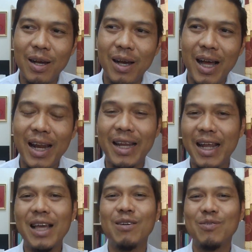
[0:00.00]
อะไร
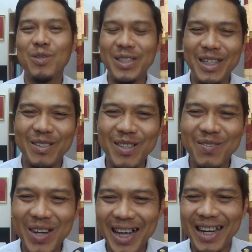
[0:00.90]
นะคนจีนเขาเรีย
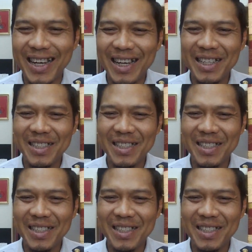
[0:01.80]
กว่าอะไรนะ